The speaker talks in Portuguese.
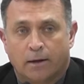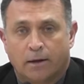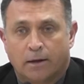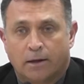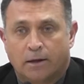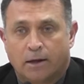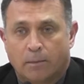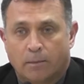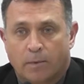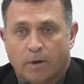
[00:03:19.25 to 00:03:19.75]

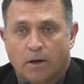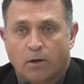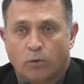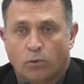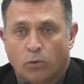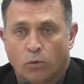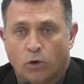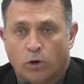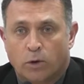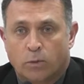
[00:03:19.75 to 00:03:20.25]
E também
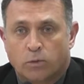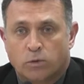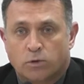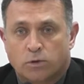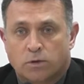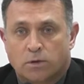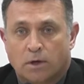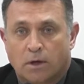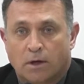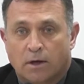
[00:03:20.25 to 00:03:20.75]
um
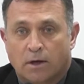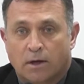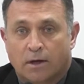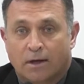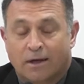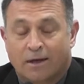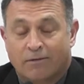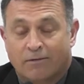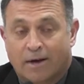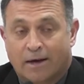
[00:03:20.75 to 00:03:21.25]
ônibus
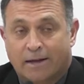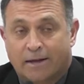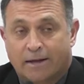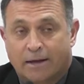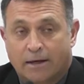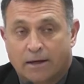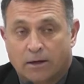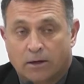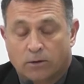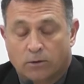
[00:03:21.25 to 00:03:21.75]
e vai
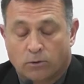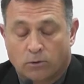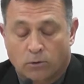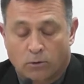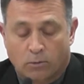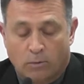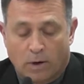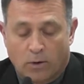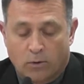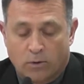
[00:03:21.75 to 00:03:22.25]
ter
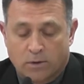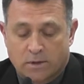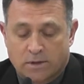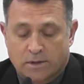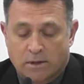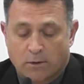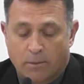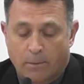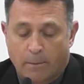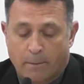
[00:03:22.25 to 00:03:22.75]
uma
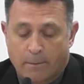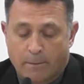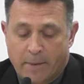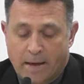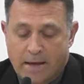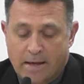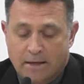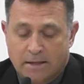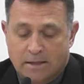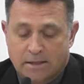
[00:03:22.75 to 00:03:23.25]
condição
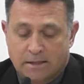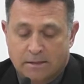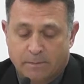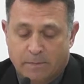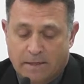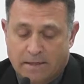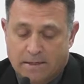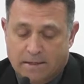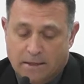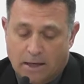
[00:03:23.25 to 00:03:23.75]
bem
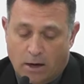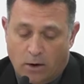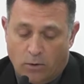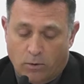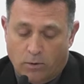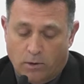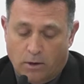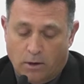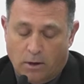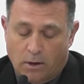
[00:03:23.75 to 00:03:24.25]
especial,